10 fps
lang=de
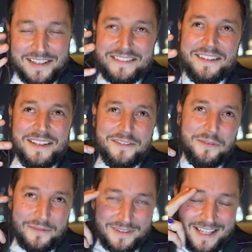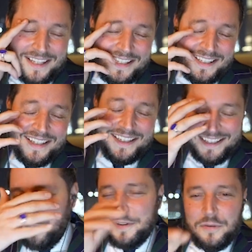Das, das, also.
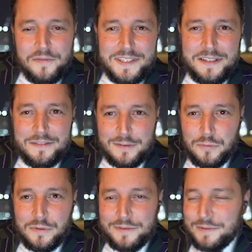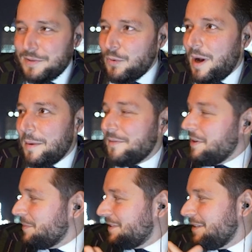Also Hobbyjuwelier ist gut und so,
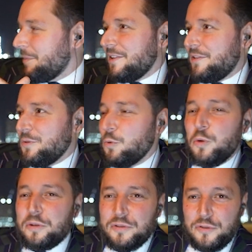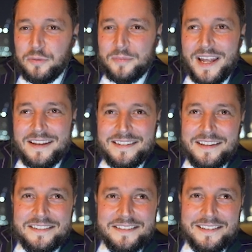aber wenn mich jemand Uhrentyp
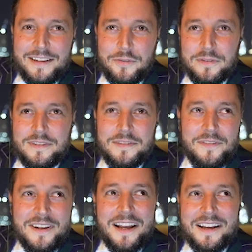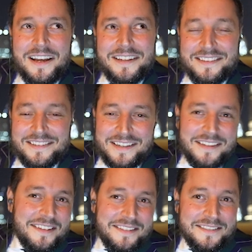nennt, das ist in der kürzlichen Vergangenheit
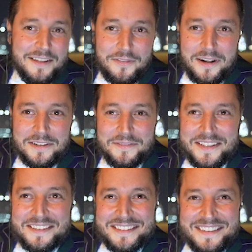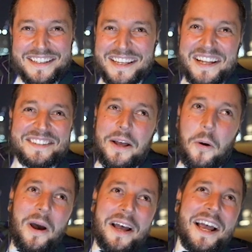äh, tatsächlich der Fall gewesen. Das
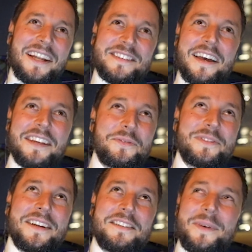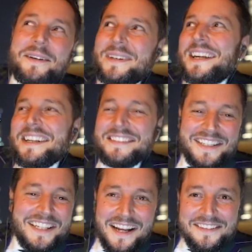ist auch eine Bezeichnung, sage ich mal, man
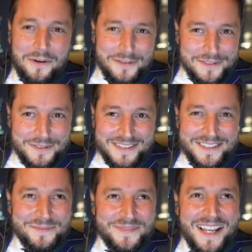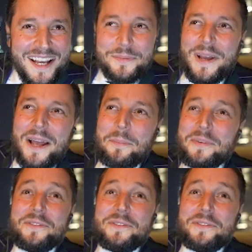kann es eleganter ausdrücken. Ne? Also